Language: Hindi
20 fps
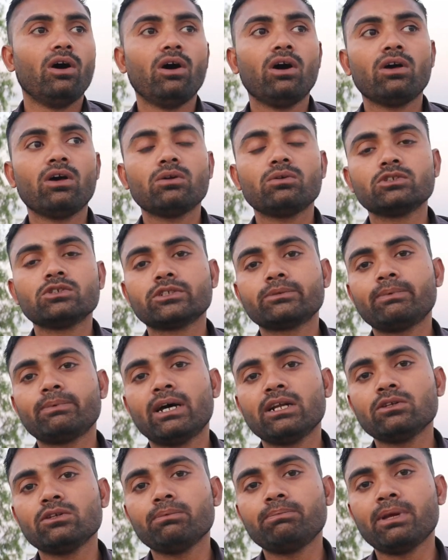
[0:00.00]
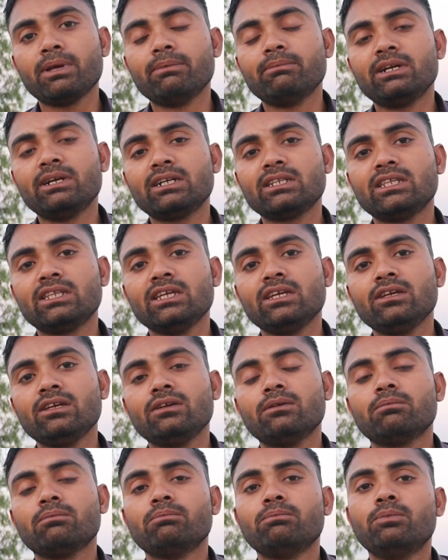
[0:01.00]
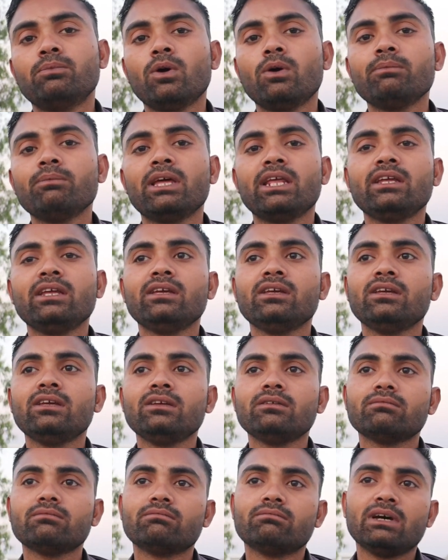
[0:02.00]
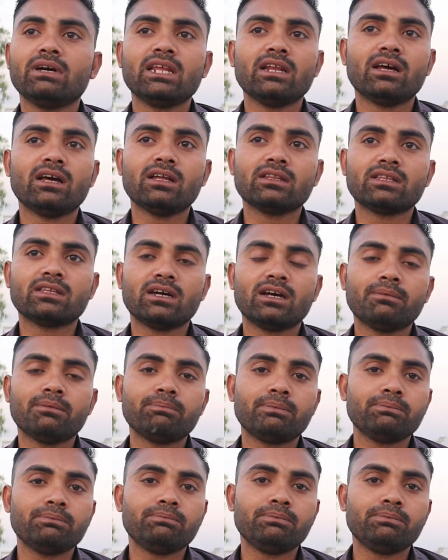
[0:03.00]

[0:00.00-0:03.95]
और उस पर जो पेमेंट थी वो मेरी मेरा था